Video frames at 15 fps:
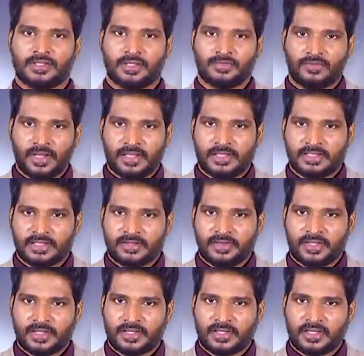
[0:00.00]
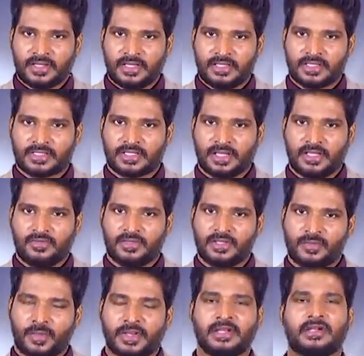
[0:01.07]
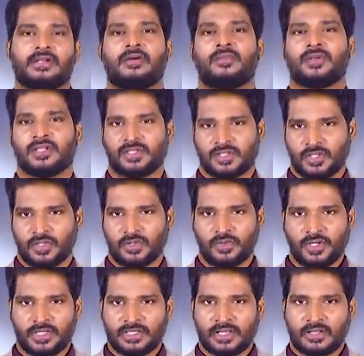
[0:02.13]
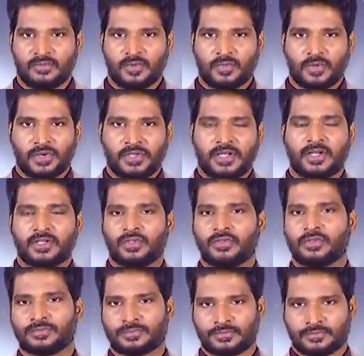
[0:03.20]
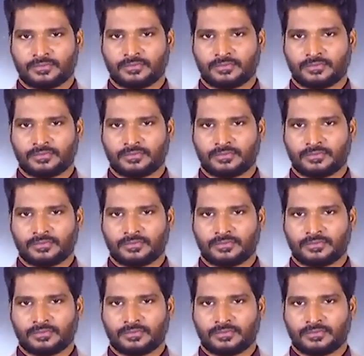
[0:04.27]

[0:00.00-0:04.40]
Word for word: செவ்வாய் இருக்கிற வீட்டுக்கு இந்த சனி வந்து பன்னிரெண்டாம் இடத்துல சந்திக்கும் இதுதான் நம்ம பாயிண்ட்டாக எடுத்துக்கணும்